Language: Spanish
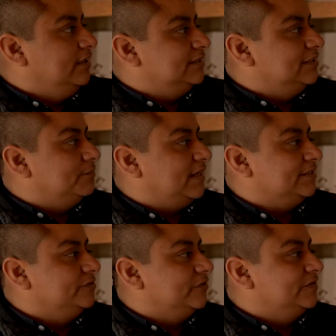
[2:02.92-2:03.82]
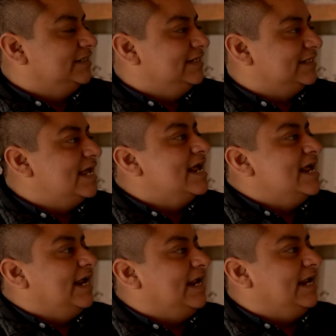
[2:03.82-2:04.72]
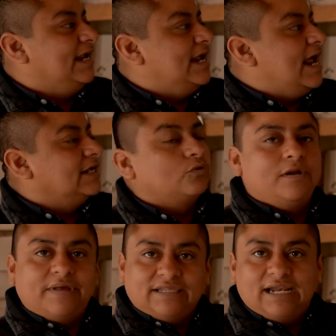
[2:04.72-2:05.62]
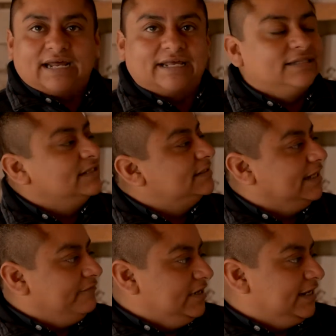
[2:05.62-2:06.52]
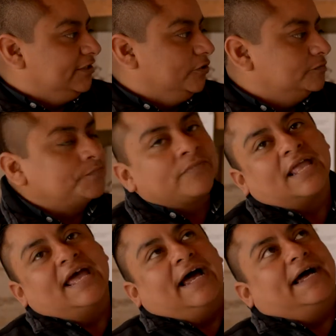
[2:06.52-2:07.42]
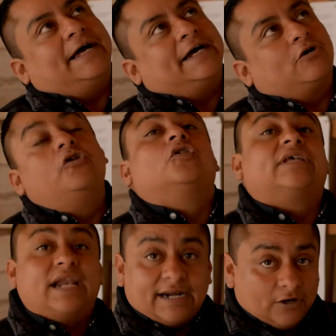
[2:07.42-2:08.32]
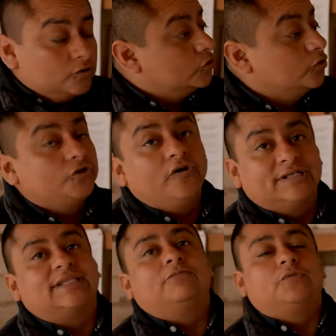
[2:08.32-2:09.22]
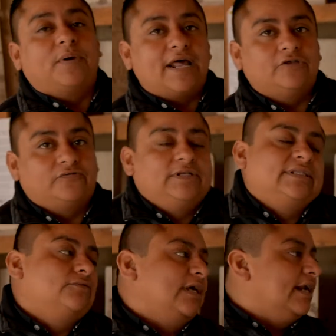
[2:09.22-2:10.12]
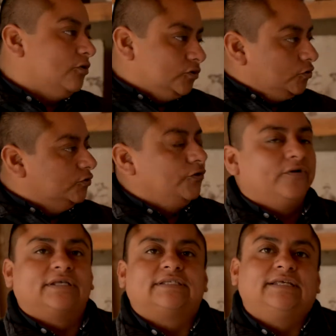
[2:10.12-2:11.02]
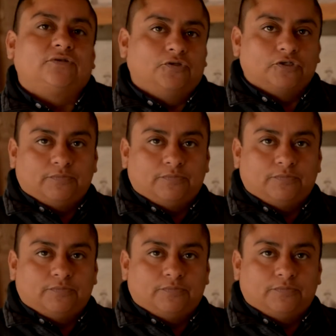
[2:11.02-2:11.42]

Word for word: en este espacio. Entonces, eh, actualmente la gente sigue viniendo a conocer la reconstrucción. Estamos parados frente a una reconstrucción que se hizo en